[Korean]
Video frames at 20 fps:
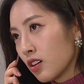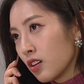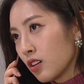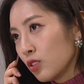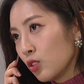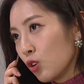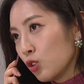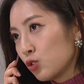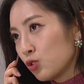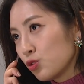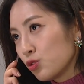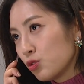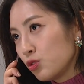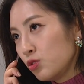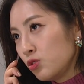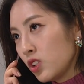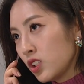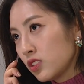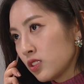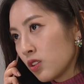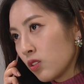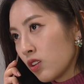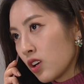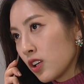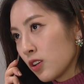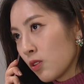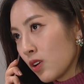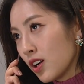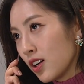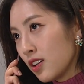너 죽은 후에 들어갈
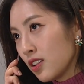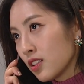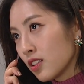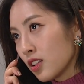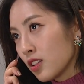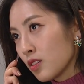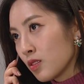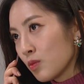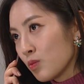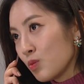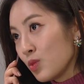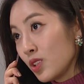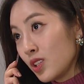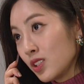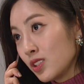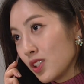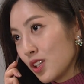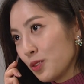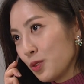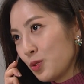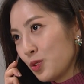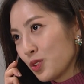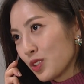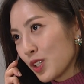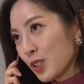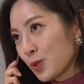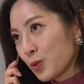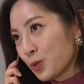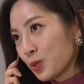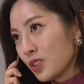관 미리 짜놓는 게
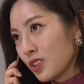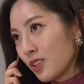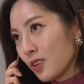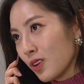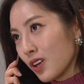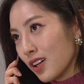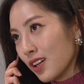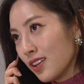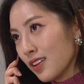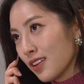좋을 거야.